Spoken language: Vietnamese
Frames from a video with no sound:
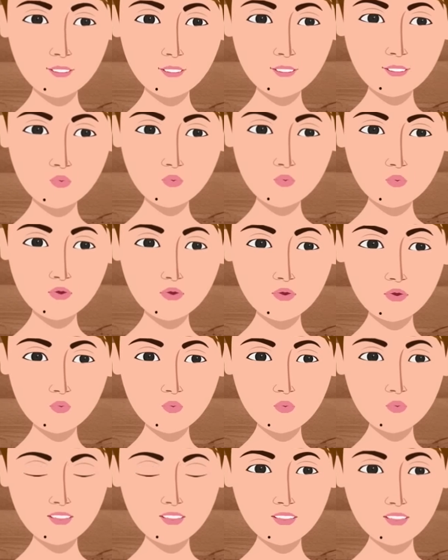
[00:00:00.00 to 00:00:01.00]
xong tốt
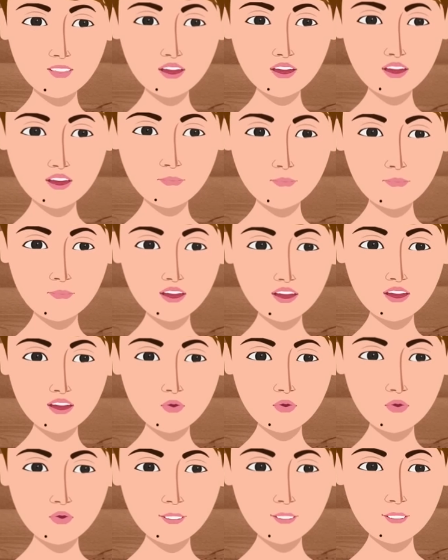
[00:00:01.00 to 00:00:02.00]
không? Rồi vô tay này
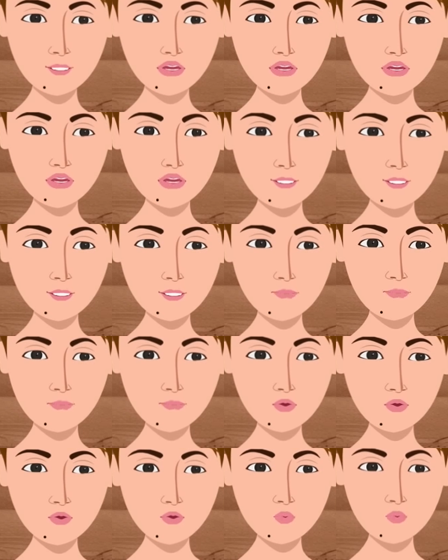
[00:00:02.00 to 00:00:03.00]
dì, phịch kết
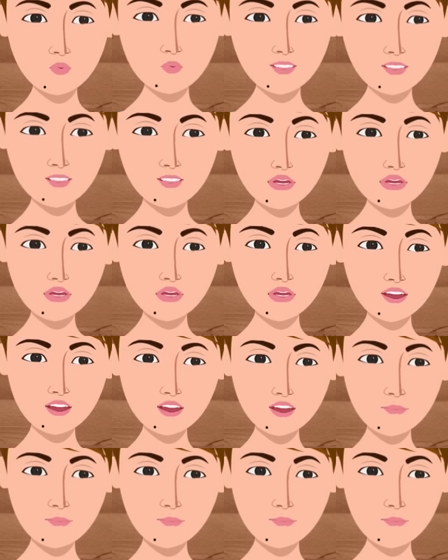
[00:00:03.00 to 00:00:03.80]
tới. Mẹ anh chân bị xa